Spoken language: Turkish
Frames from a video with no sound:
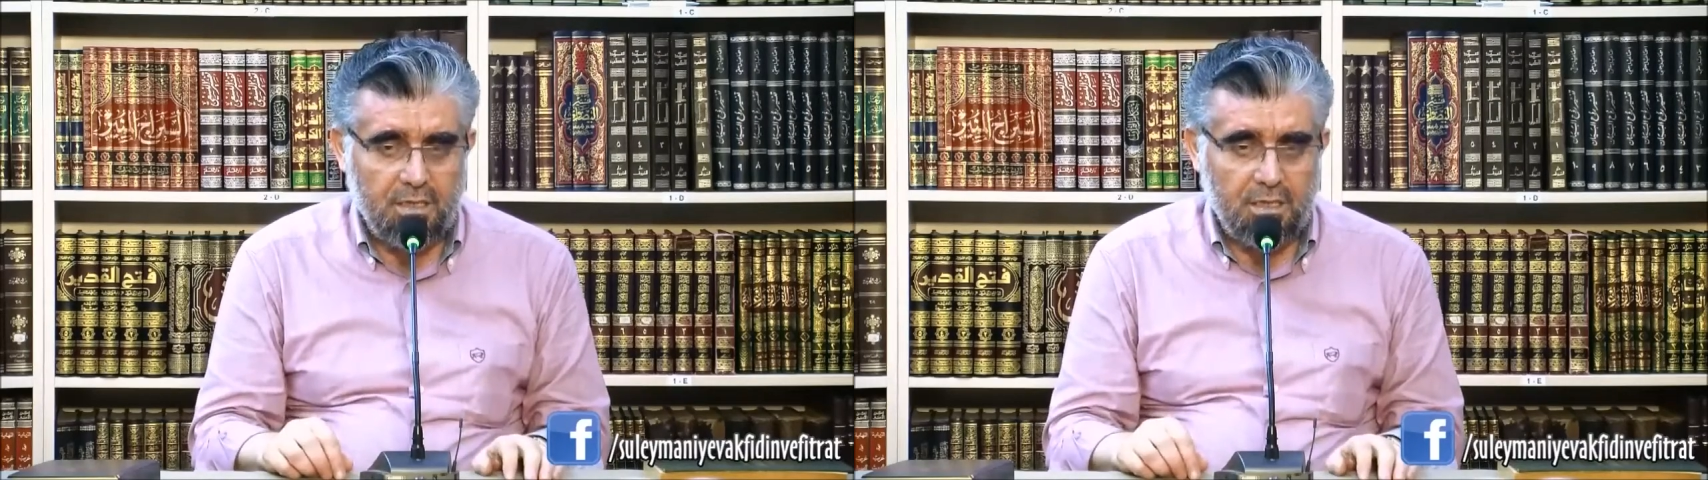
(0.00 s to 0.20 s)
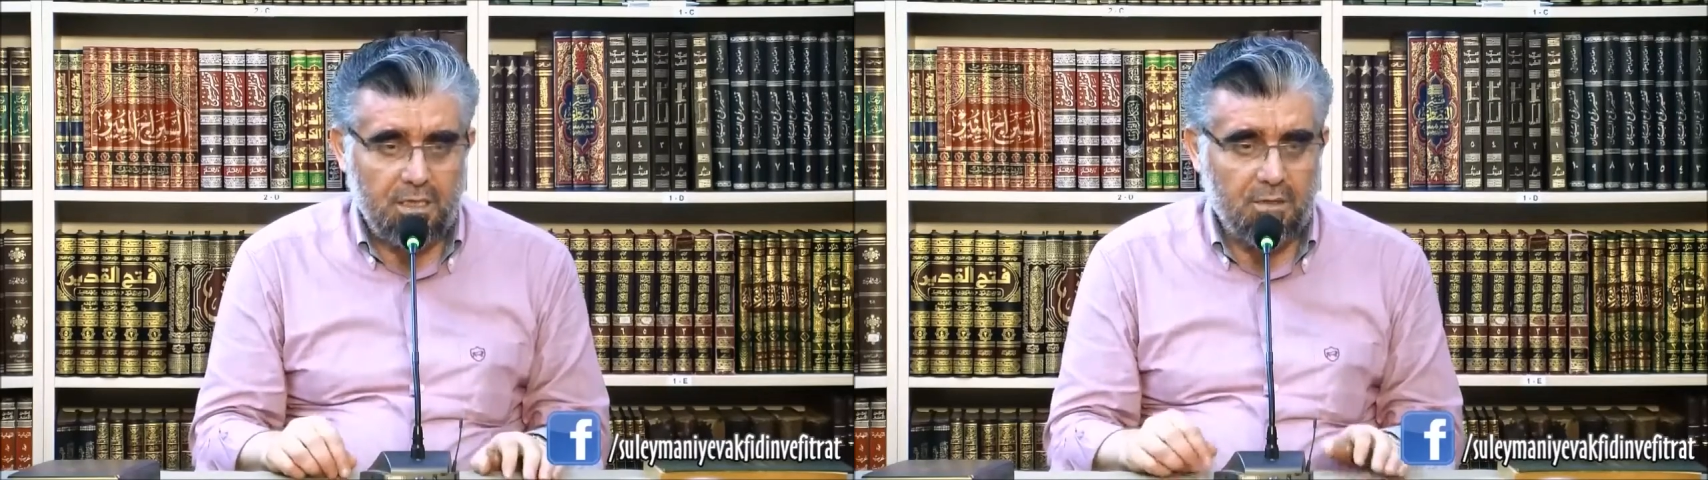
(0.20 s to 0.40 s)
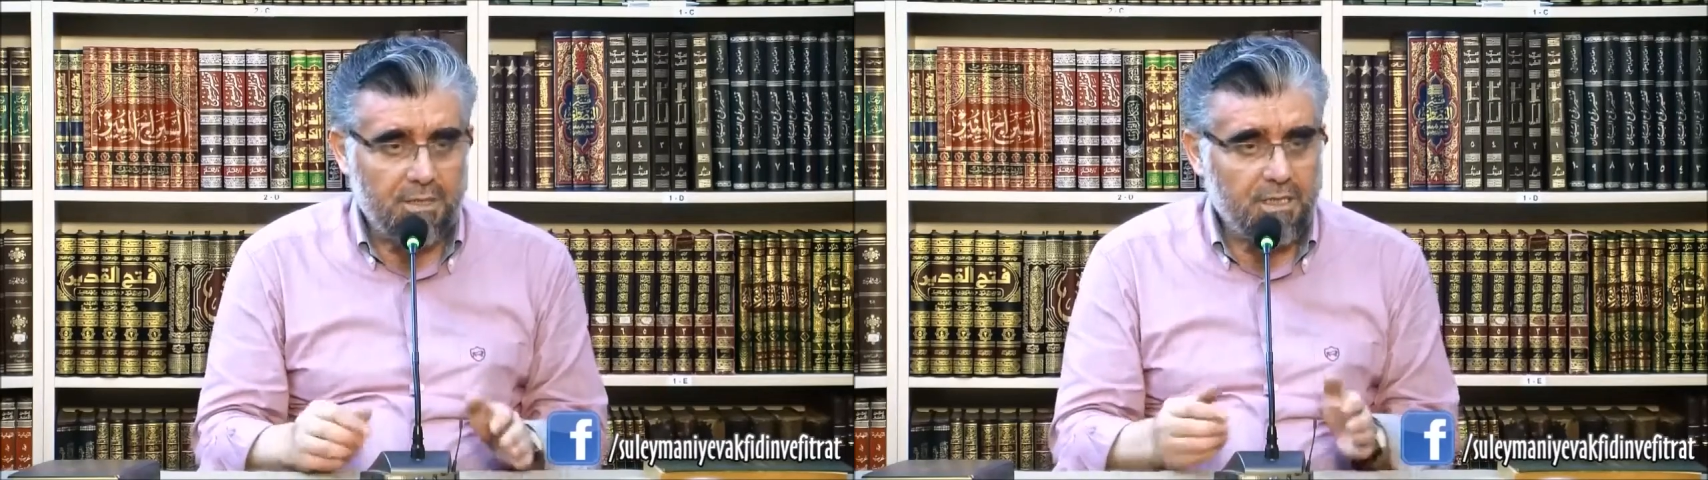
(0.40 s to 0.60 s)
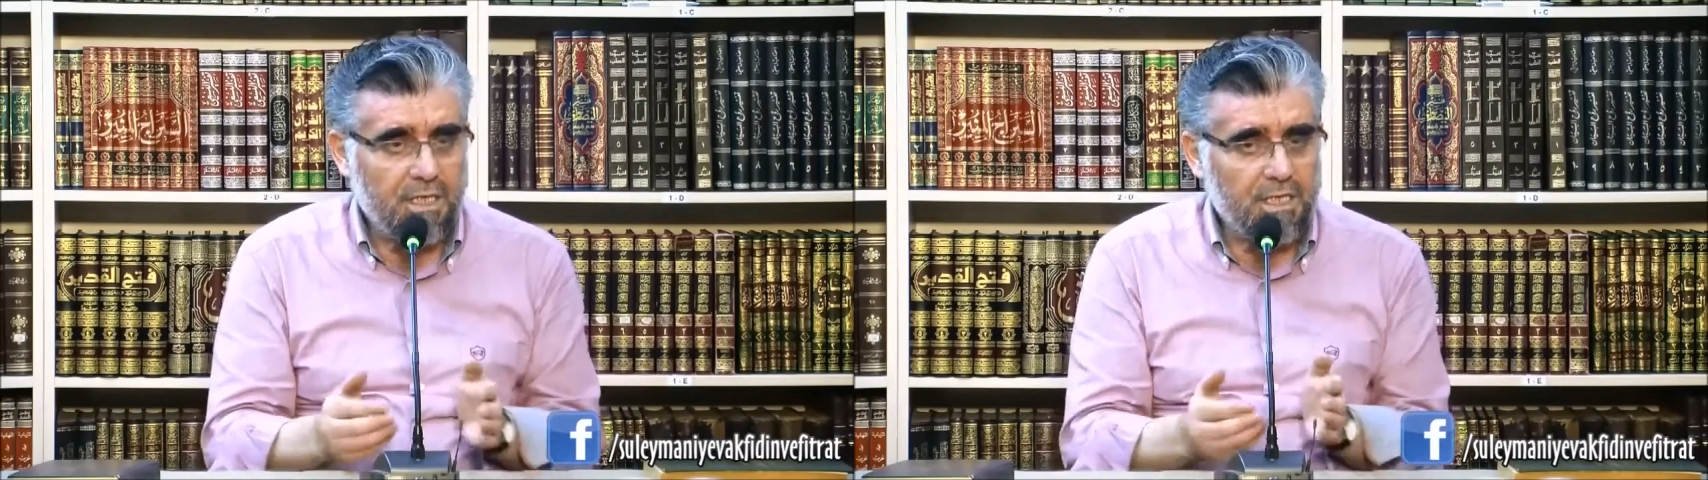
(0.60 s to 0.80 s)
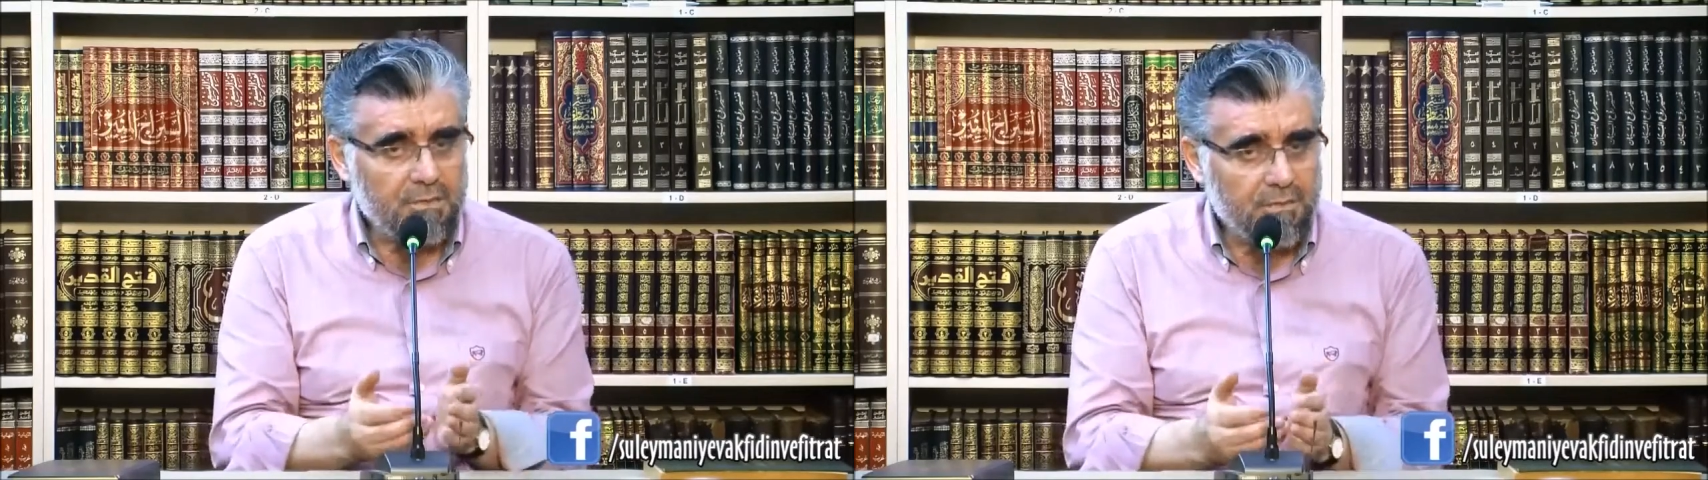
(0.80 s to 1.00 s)
Ya e,
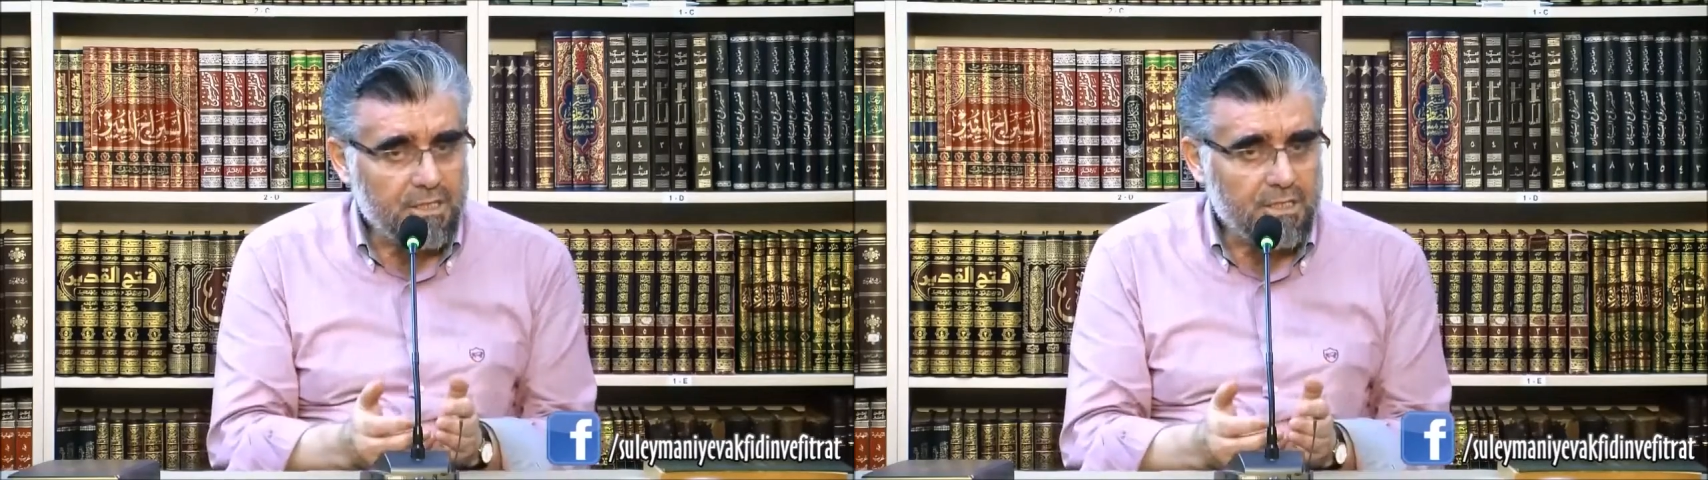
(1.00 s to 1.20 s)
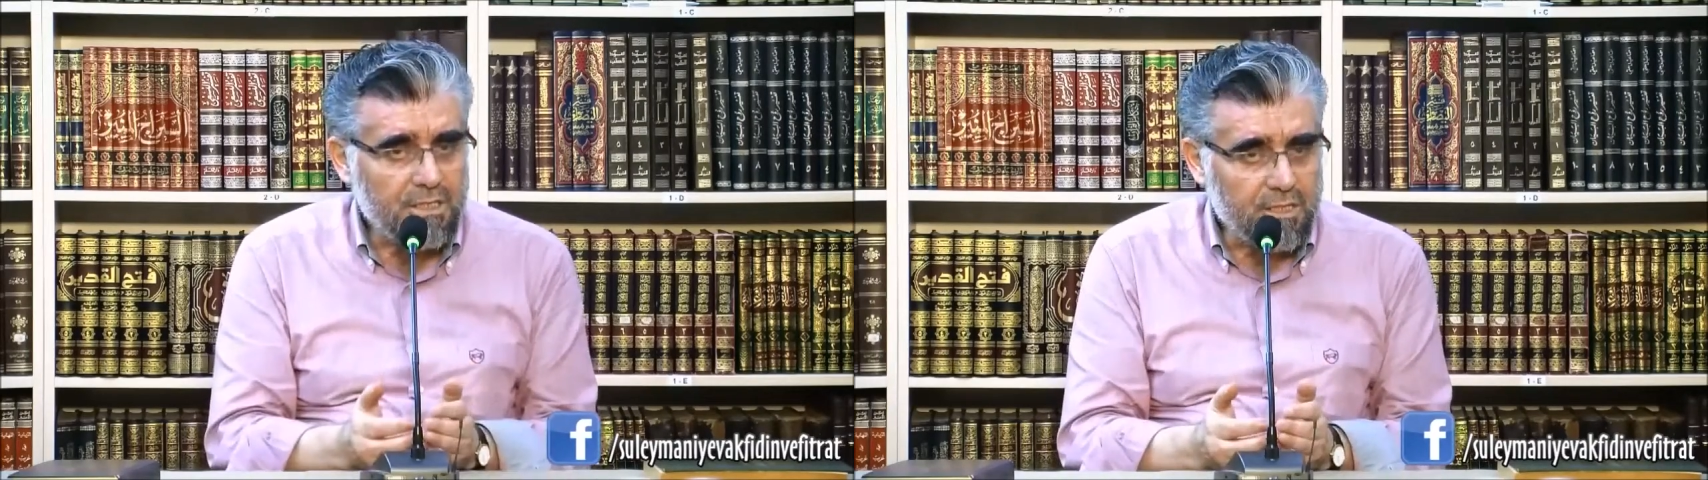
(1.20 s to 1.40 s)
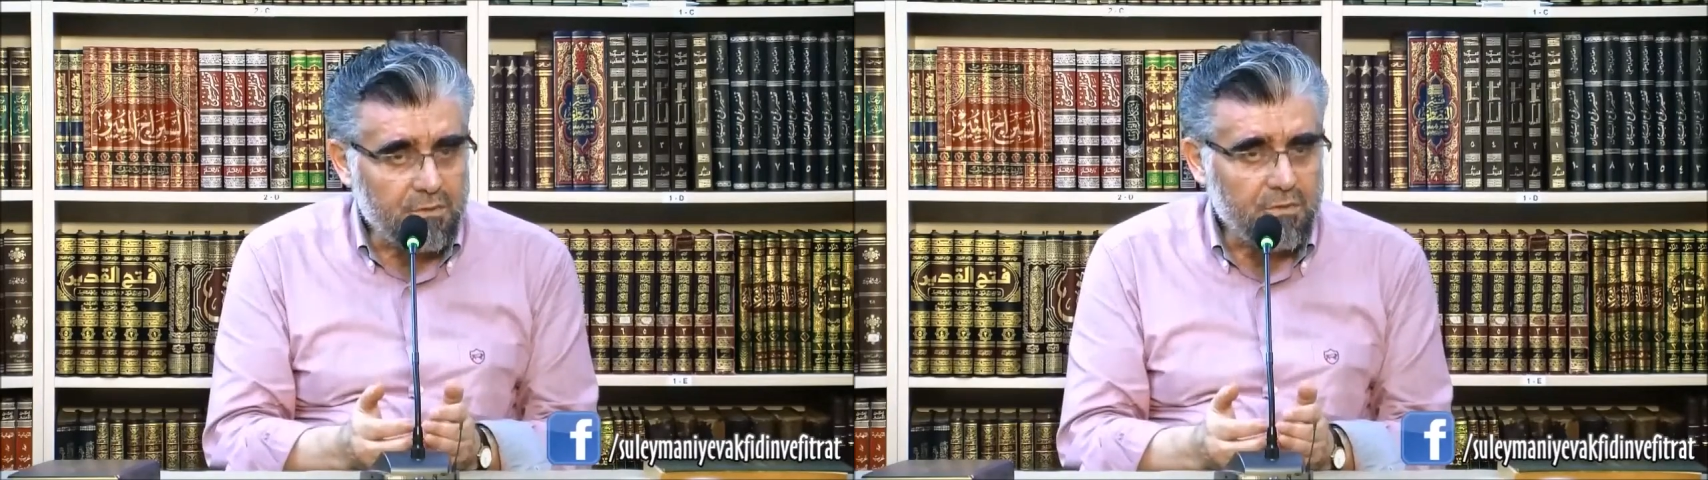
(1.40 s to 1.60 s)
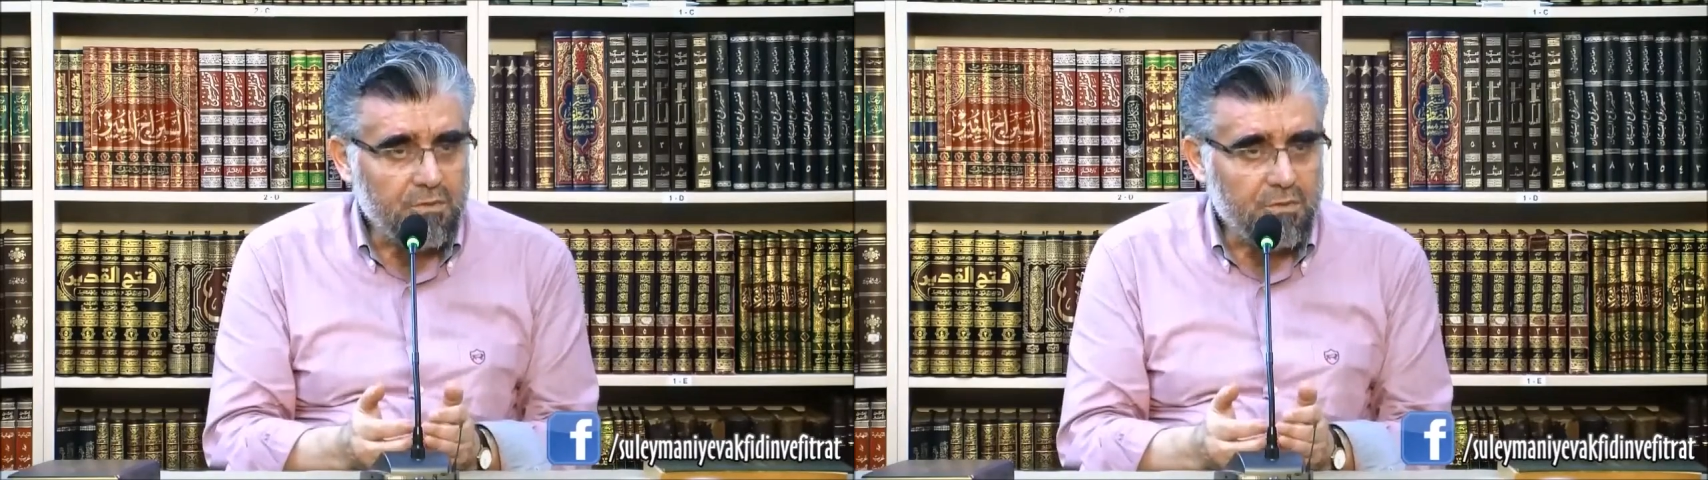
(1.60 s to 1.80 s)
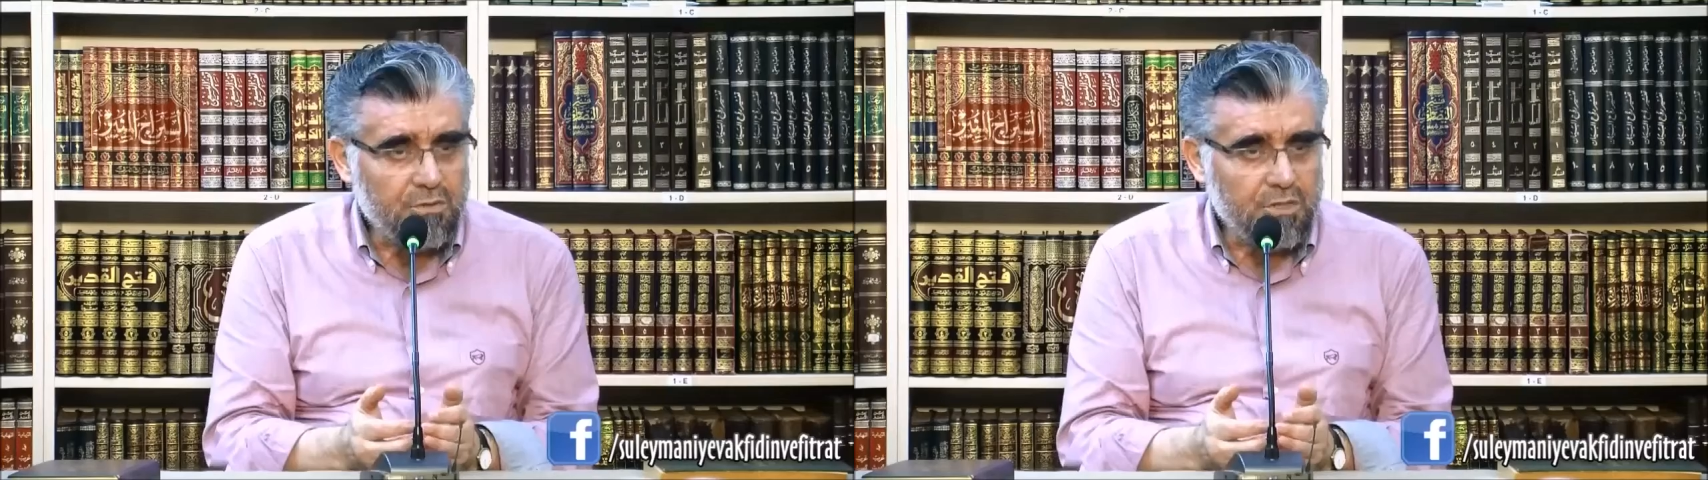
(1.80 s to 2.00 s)
Amerika'ya gitmek için niye
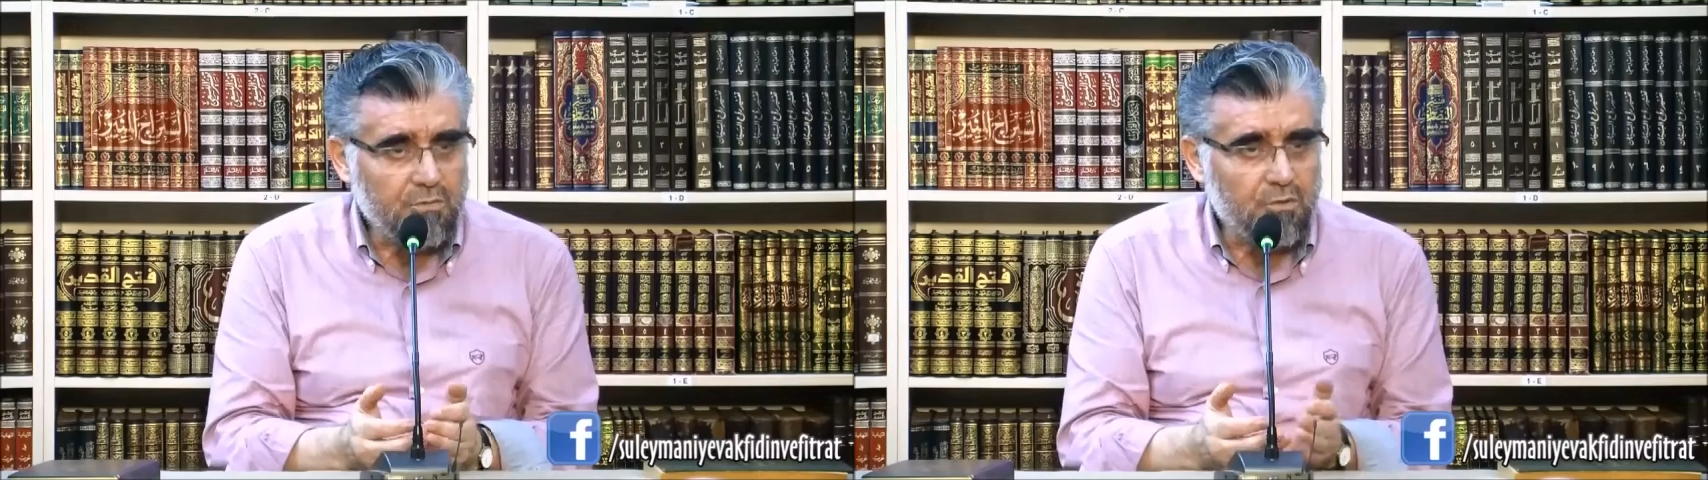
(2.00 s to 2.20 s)
üzülüyorsun dedim.